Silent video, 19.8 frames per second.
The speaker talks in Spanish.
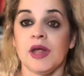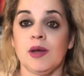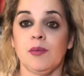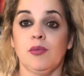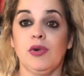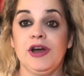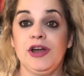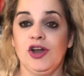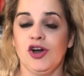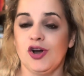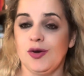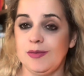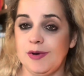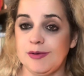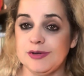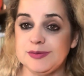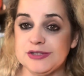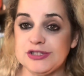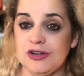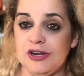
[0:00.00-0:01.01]
Bueno, como
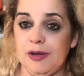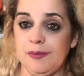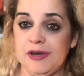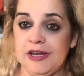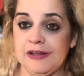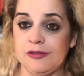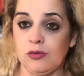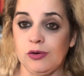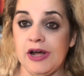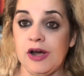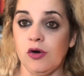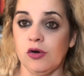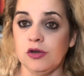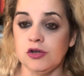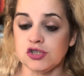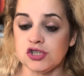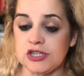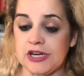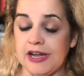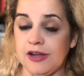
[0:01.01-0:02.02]
habéis visto en la miniatura, hoy
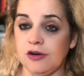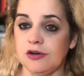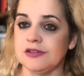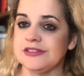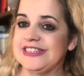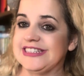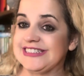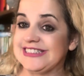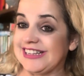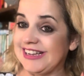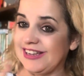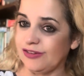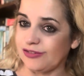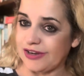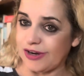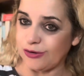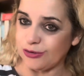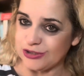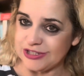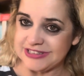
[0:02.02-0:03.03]
os traigo, ya sé que hay
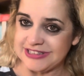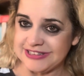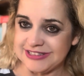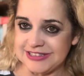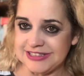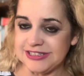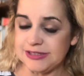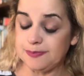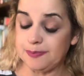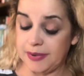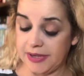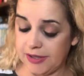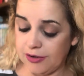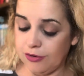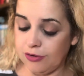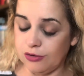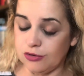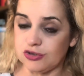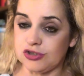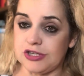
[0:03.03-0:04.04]
otras cosas antes,
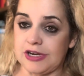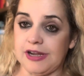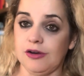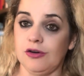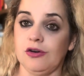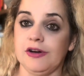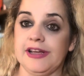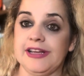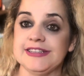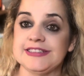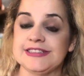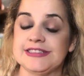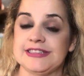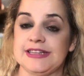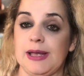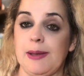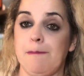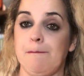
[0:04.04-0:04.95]
pero os traigo este